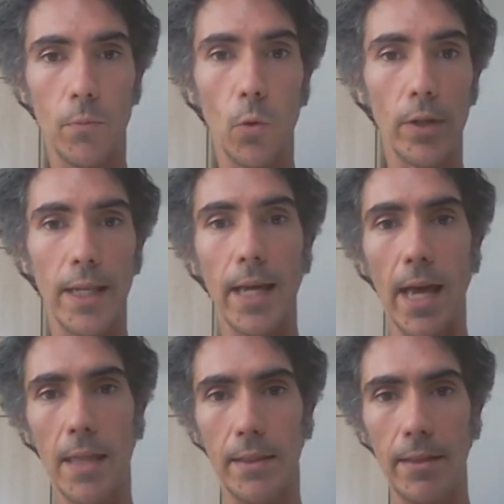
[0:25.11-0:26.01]
o
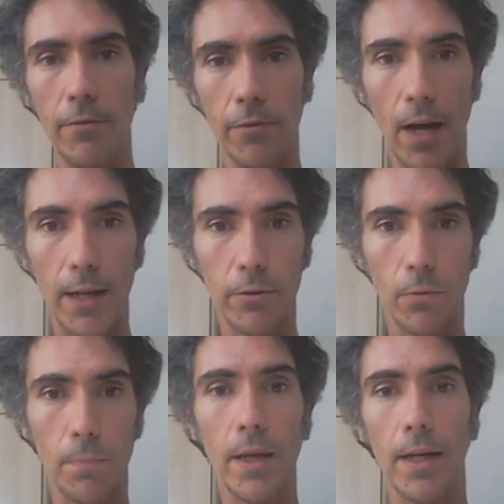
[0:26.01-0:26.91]
que é de
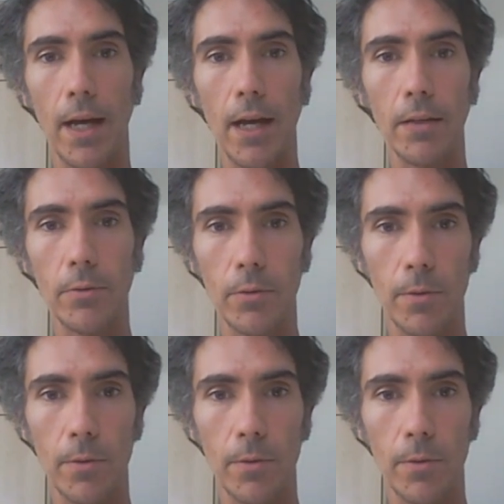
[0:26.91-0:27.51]
fato pecado,